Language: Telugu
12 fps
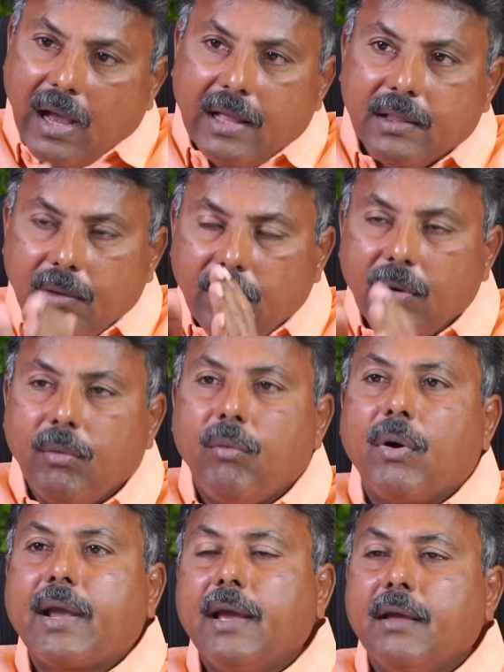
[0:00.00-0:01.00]
అది
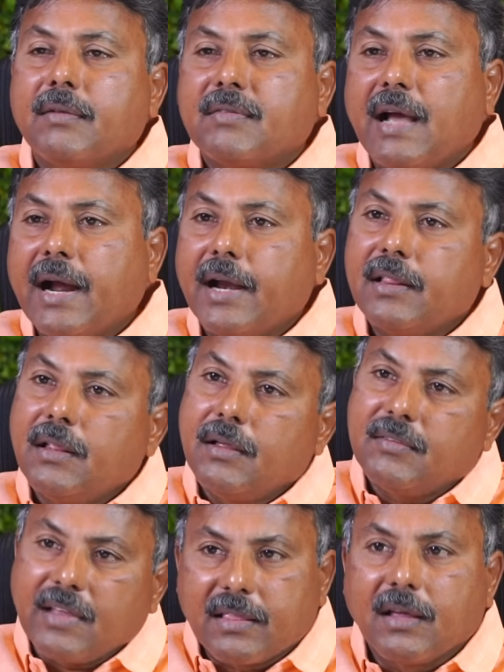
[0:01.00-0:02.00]
ఒకే సంఘటిత
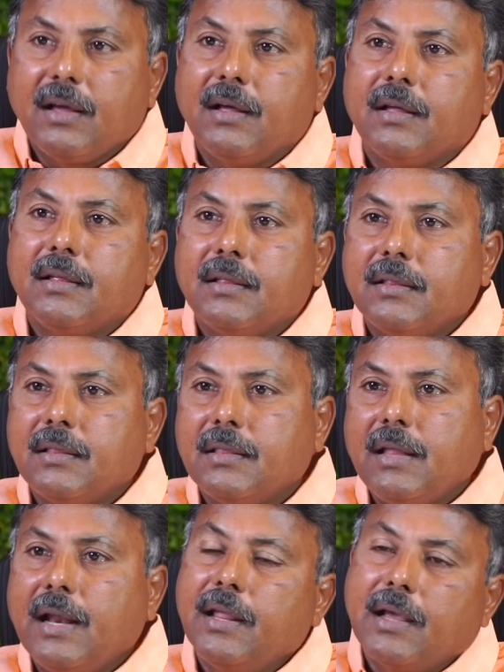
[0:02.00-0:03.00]
శక్తిగా
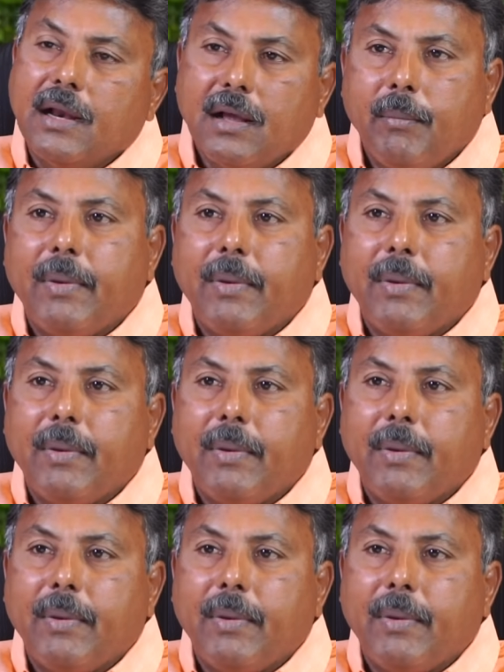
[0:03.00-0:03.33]
దాన్ని గనక